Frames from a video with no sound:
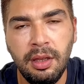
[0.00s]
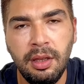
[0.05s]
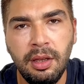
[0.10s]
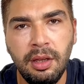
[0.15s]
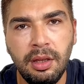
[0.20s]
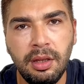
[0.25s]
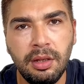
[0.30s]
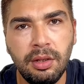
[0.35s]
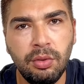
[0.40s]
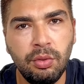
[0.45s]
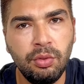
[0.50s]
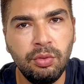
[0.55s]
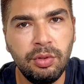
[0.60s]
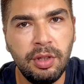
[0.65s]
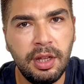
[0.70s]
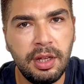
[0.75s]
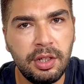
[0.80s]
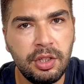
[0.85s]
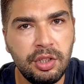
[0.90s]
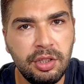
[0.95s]
Ee, onun
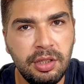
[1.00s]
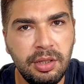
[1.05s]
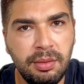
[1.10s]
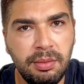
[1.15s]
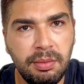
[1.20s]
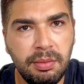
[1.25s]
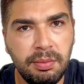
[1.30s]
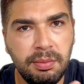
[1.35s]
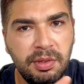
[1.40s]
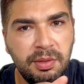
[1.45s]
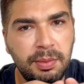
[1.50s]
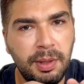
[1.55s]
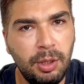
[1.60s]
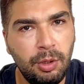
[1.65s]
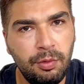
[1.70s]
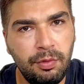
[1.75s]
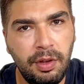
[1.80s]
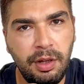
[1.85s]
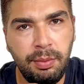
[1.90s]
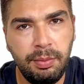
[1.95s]
haricinde bir
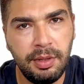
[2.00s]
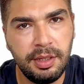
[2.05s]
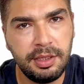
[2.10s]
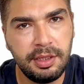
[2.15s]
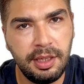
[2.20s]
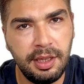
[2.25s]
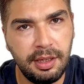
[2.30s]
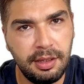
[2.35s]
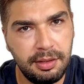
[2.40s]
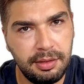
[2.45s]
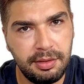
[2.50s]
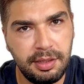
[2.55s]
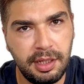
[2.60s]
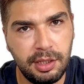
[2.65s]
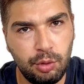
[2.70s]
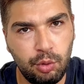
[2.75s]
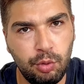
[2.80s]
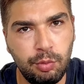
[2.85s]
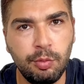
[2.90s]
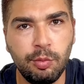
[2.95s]
balon valf maske
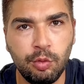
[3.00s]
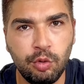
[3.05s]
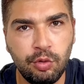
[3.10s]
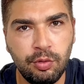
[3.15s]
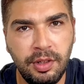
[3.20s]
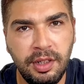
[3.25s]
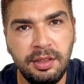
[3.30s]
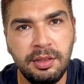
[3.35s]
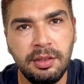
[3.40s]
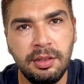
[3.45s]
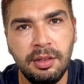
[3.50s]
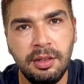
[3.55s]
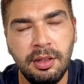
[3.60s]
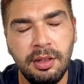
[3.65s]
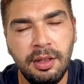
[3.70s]
sendromumuz var.